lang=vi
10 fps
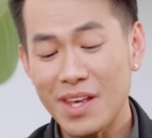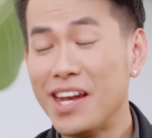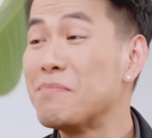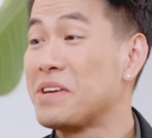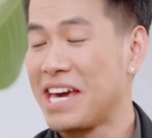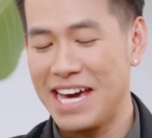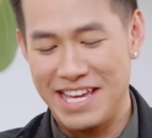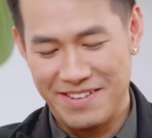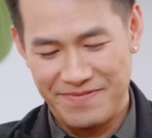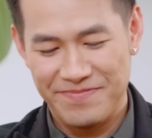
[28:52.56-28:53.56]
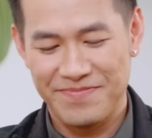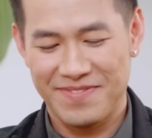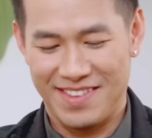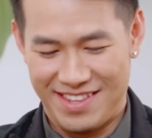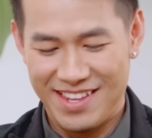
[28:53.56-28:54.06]
Lớp mười hai
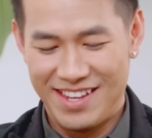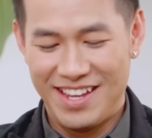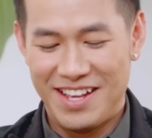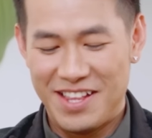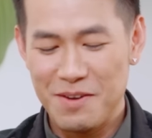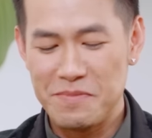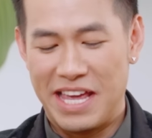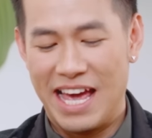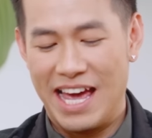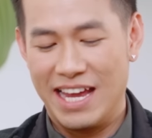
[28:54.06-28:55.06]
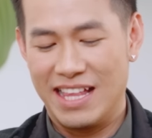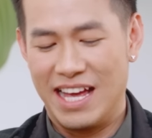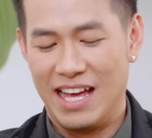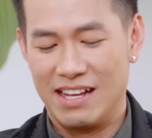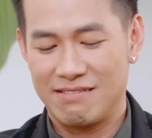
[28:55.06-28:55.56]
à. Lớp mười hai
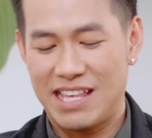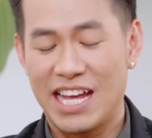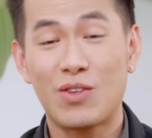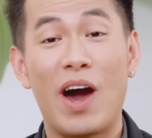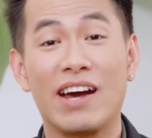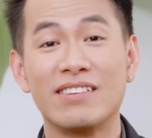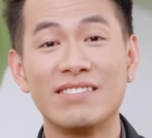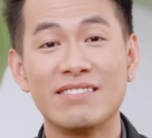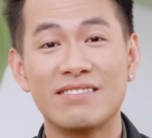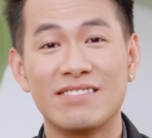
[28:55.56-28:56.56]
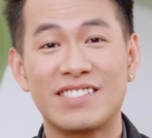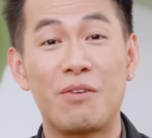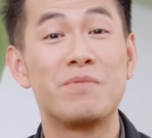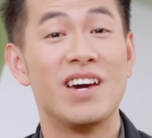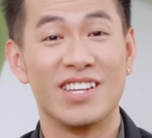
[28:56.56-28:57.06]
là thầy toán.
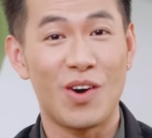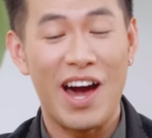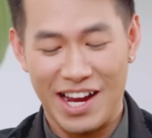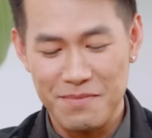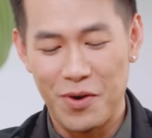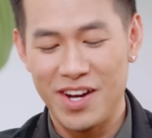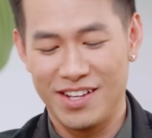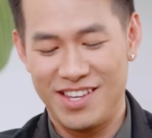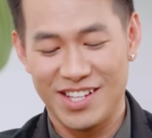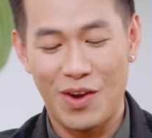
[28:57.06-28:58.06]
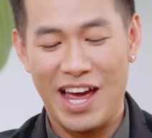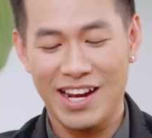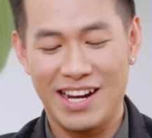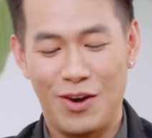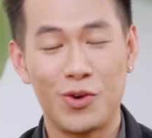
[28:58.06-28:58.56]
Trong giờ toán, mỗi lần giờ
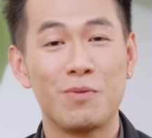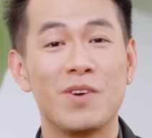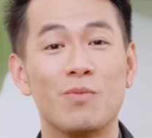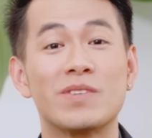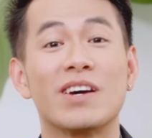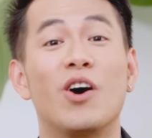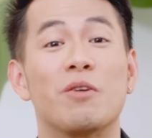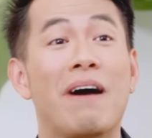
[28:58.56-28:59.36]
toán là Hồ Trung Dũng sẽ ngồi